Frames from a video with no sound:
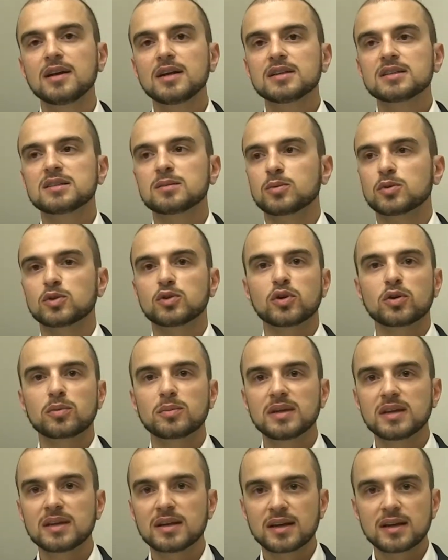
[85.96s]
si può
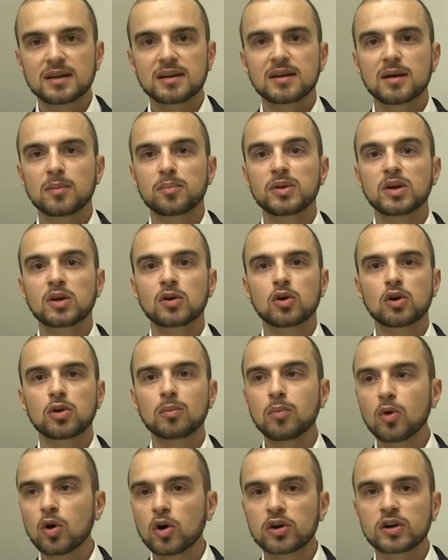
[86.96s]
dormire in piccoli
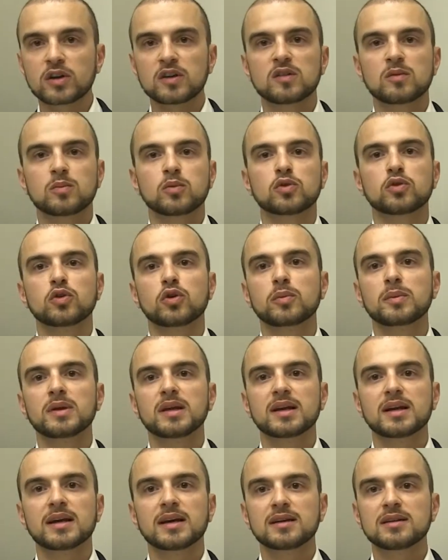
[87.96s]
borghi, si può
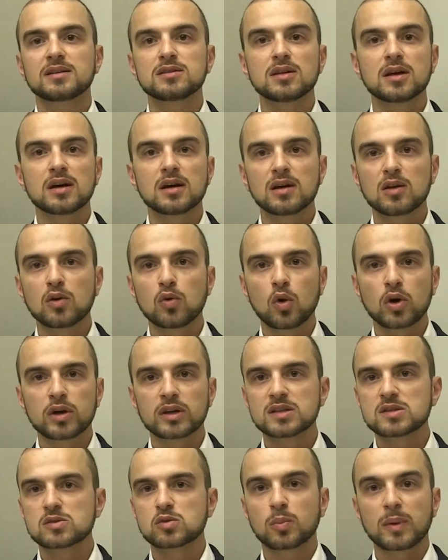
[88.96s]
dormire in eh, luoghi
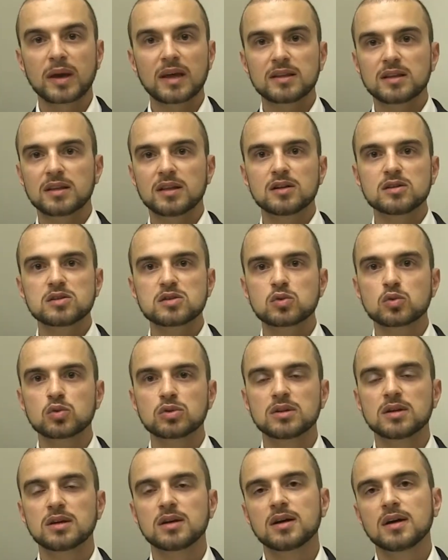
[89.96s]
stupendi del
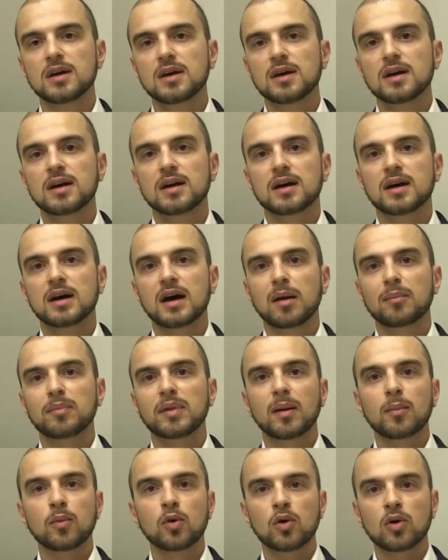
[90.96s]
sud, eh,
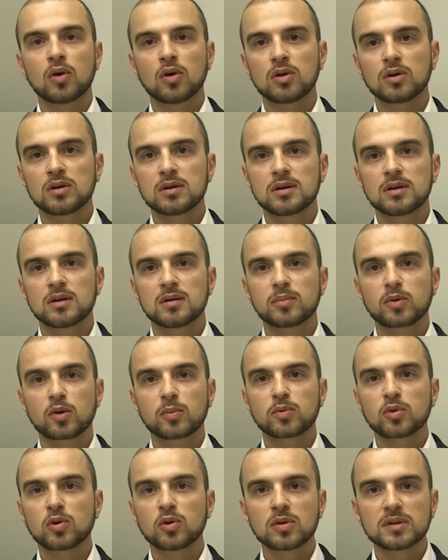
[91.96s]
abbiamo eh,
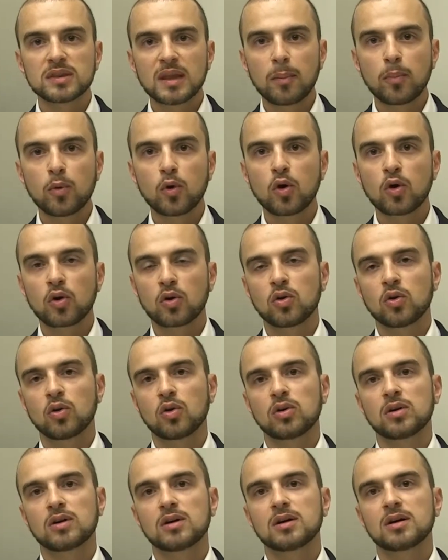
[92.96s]
proprio da
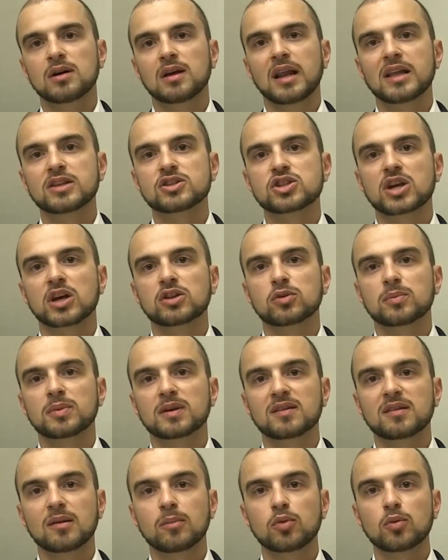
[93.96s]
poco eh, lanciato per
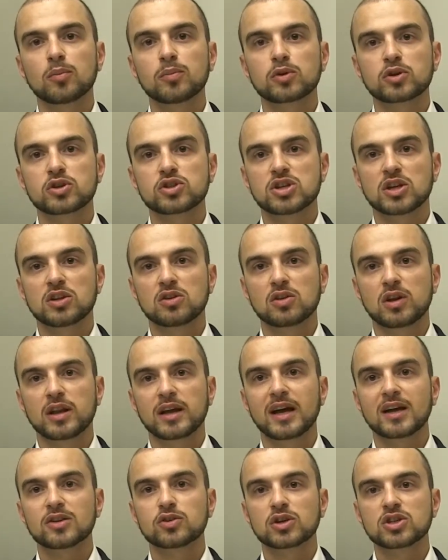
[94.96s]
esempio un progetto
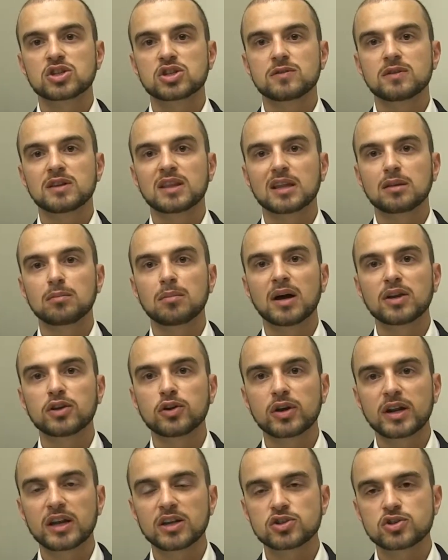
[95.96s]
legato a Civita di
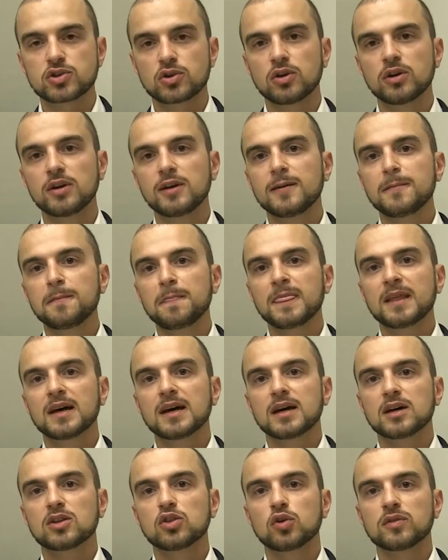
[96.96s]
Bagnoreggio
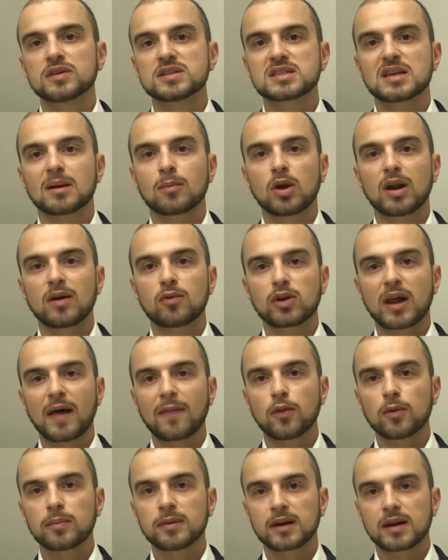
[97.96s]
eh, dove stiamo
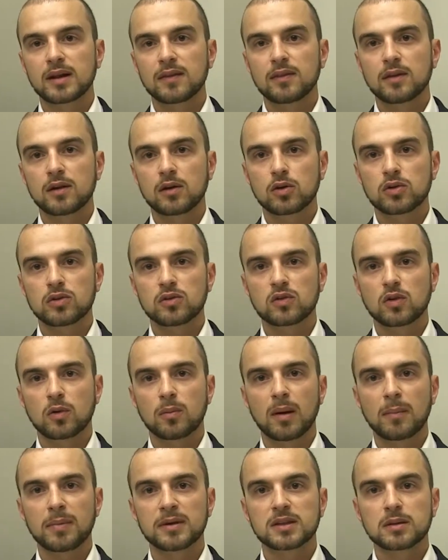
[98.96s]
lavorando per renderlo
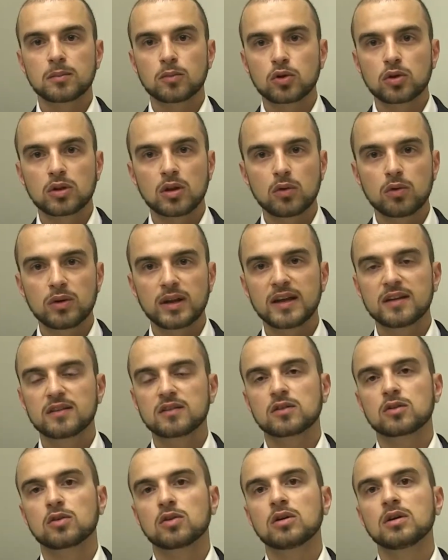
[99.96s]
insomma, patrimonio
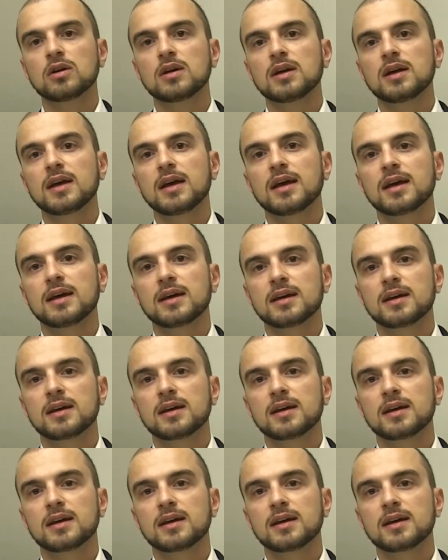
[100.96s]
dell'UNESCO e,